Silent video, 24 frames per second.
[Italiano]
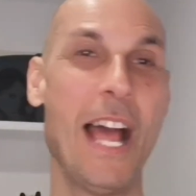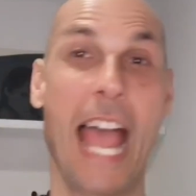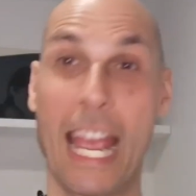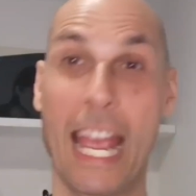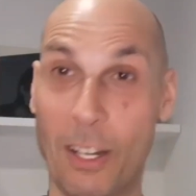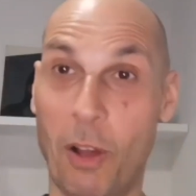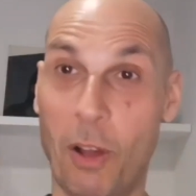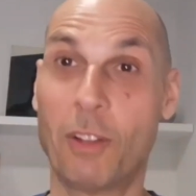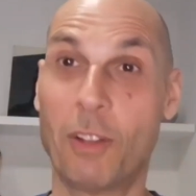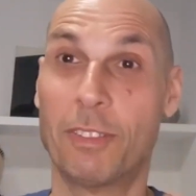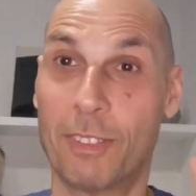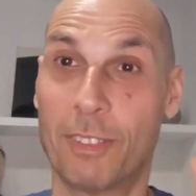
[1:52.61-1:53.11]

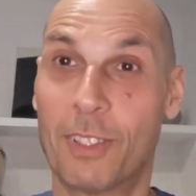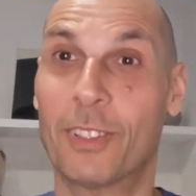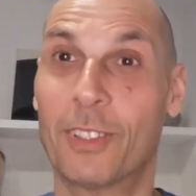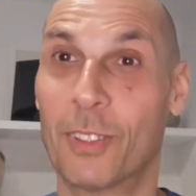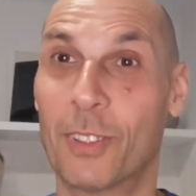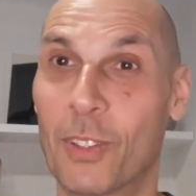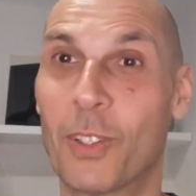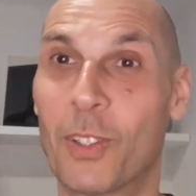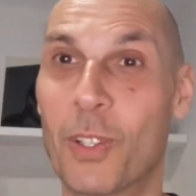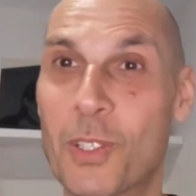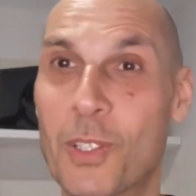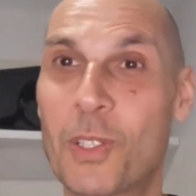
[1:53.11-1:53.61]
no, non,
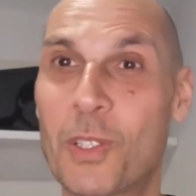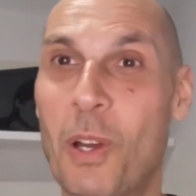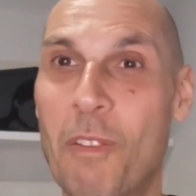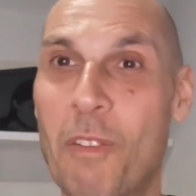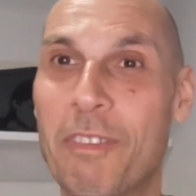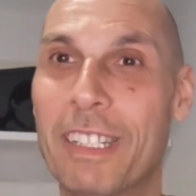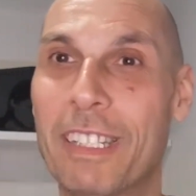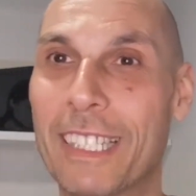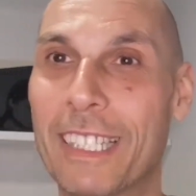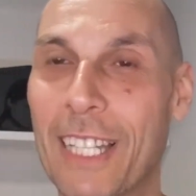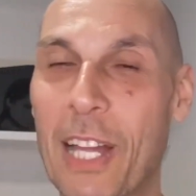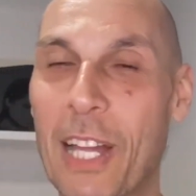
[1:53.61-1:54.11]
non lo sto
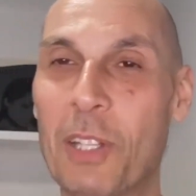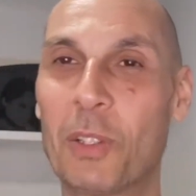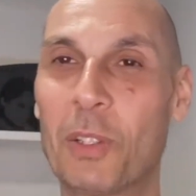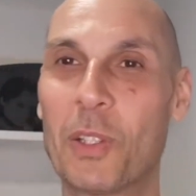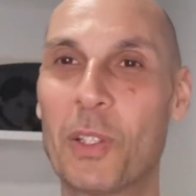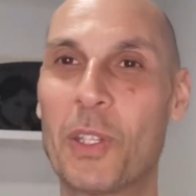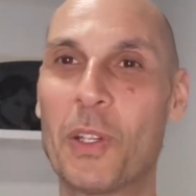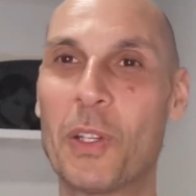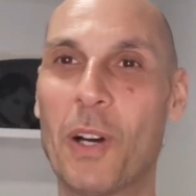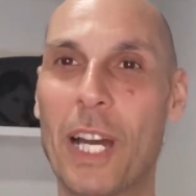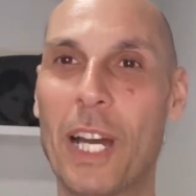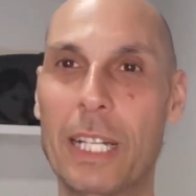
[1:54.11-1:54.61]
inventando
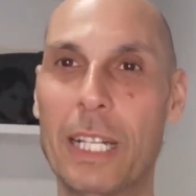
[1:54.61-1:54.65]
io,